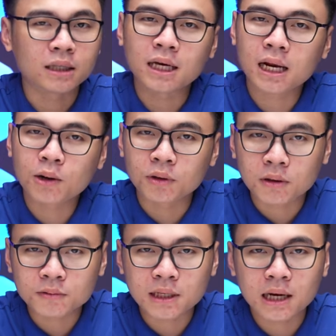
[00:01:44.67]
ở thời gian đầu thì
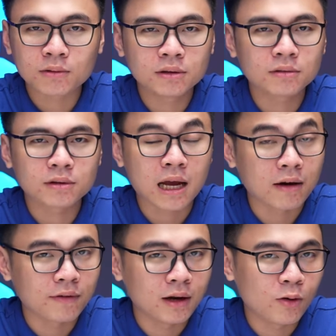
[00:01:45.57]
không sao nhưng
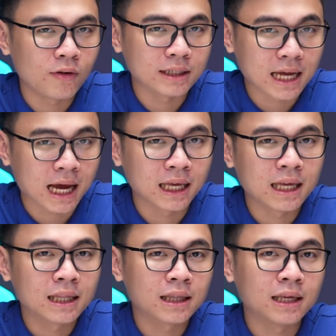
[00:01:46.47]
càng về lâu về dài
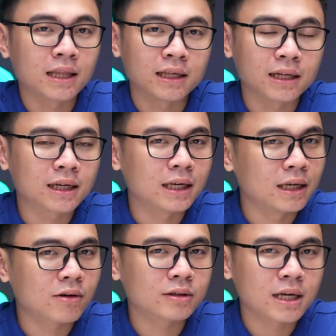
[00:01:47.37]
thì tản nhiệt
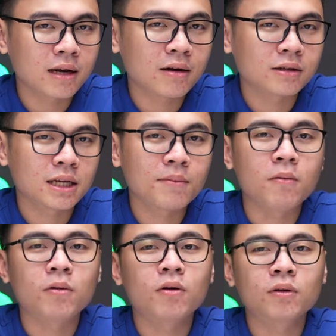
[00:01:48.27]
khí có sẵn nó sẽ
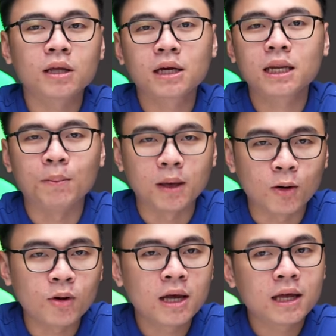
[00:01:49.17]
bộc lộ ra những cái điểm
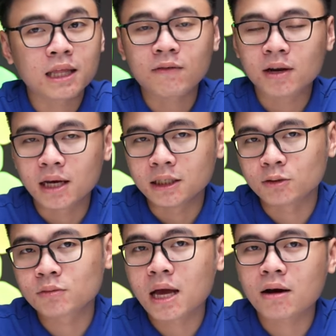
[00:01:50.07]
yếu thay vào đấy
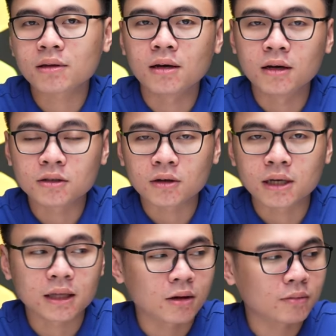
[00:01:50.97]
chúng ta có thể lựa chọn
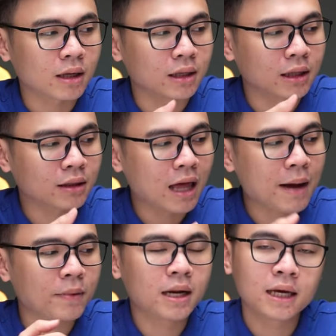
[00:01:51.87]
hệ thống tản nhiệt
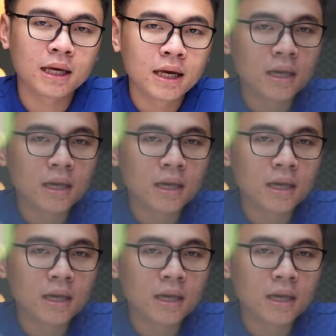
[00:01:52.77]
tháp ở đây